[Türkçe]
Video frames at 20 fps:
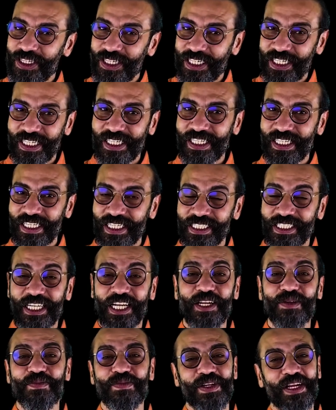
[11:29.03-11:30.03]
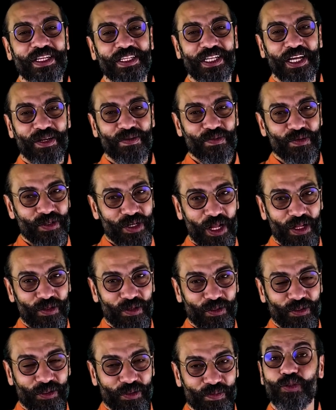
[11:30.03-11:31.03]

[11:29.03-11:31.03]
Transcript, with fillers: için sana minnettar güzel dostum.